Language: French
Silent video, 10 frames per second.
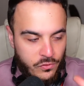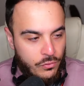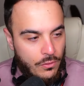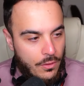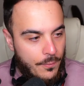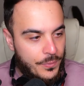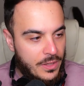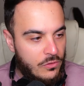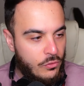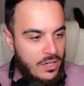est sur
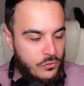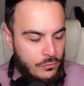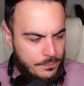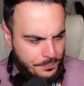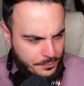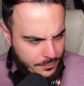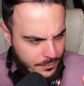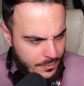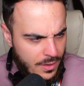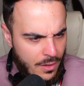sur un son
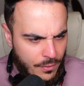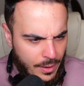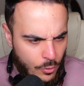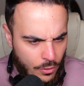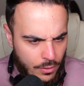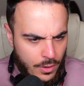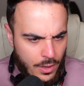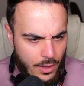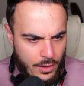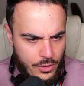vraiment, euh,
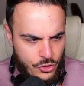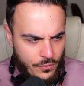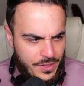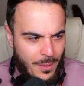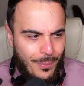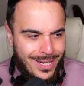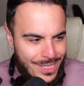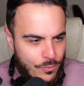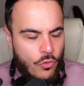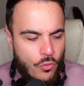euh, j'ai envie de dire,
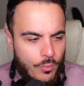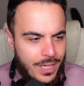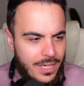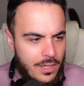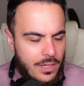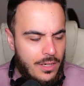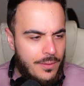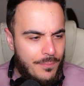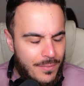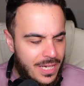pratiquement complet.
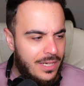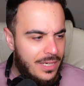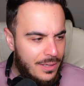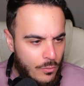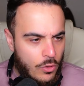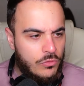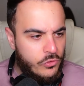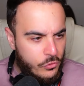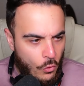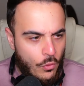Mais il manque
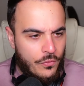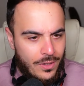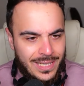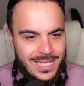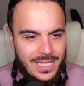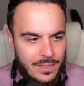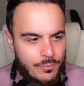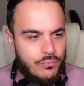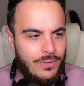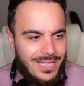ce refrain qui
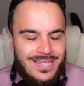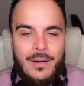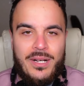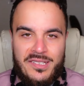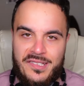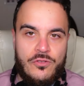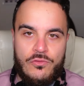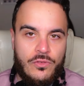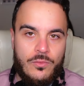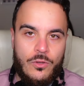pourrait tabasser
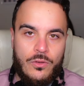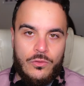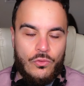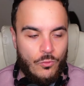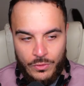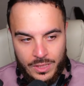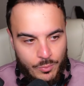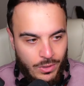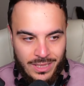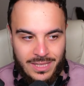justement tout le monde, qui
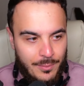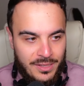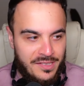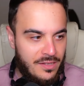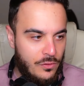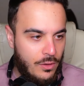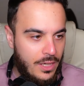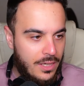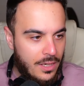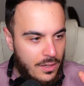pourrait tabasser les
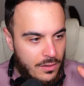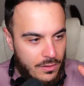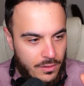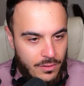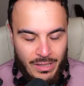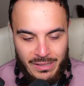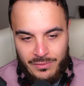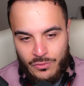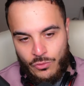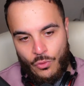oreilles. Euh, voilà,
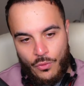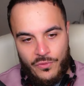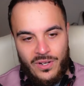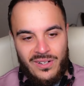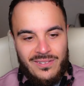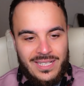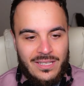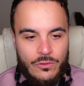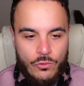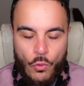le refrain
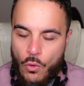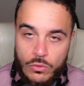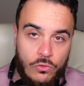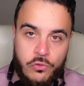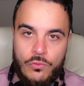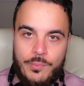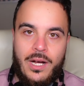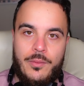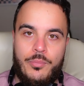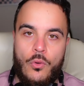est trop en dessous par
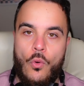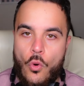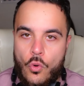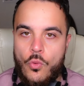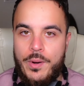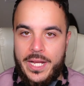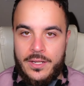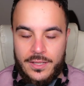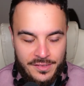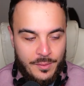rapport au couplet.
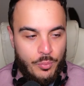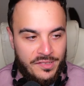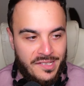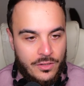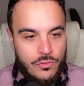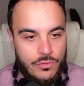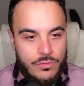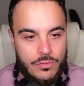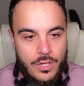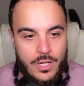C'est pour ça
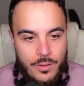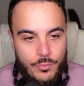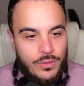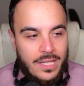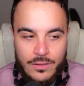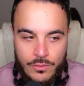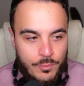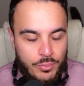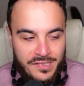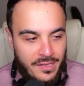que peut-être que
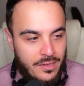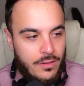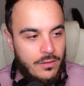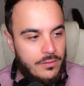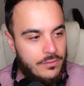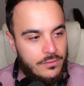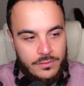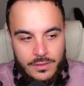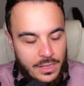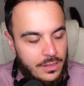pour certains,
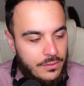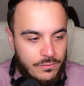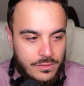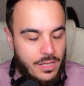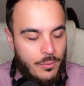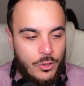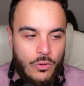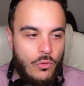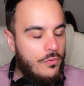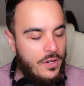voilà, ils vont dire, bah non,
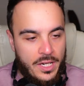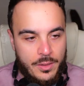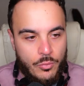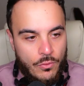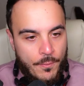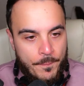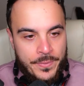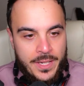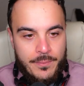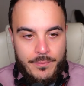le refrain est bon.
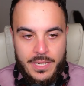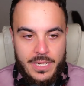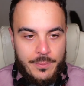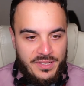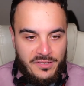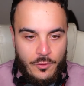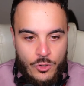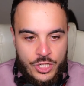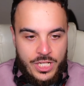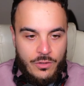Mais parce que moi,
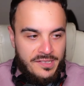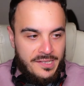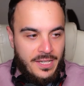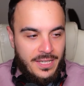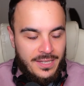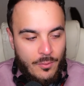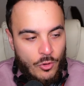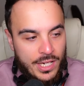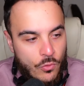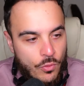j'ai considéré tellement
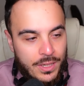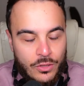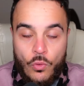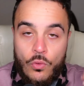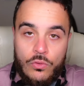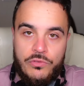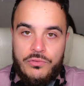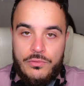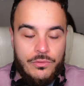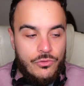les couplets trop
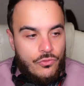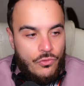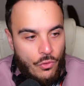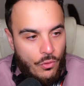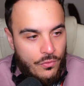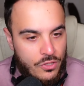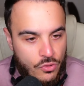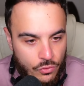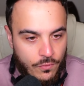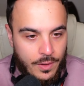au-dessus que du coup, le refrain, je
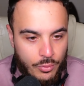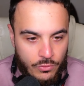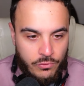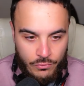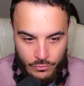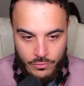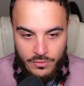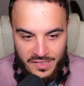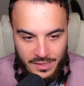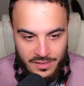le trouve un peu en dessous. Donc
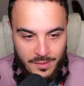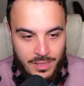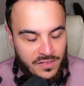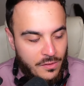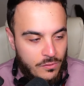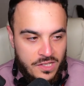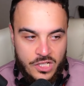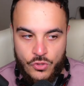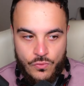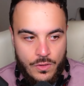c'est peut-être ça aussi
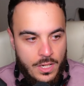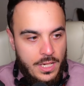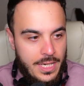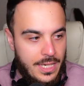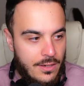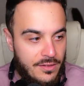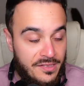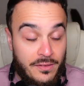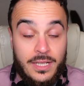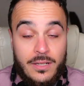qui joue. Et
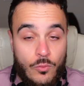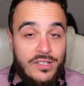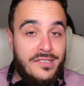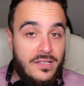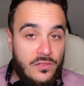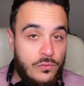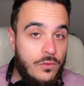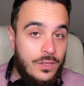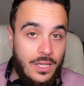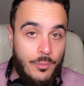c'est vrai que moi, ça a souvent
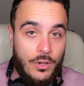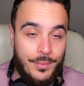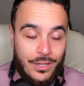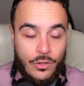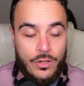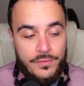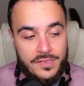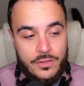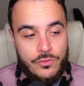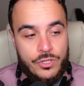été le problème avec Rof,
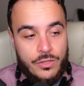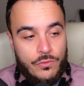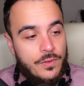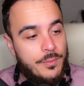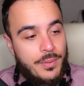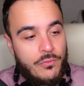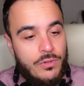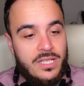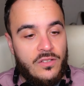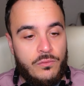c'est que j'ai trouvé parfois
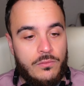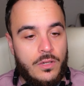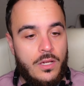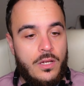des sons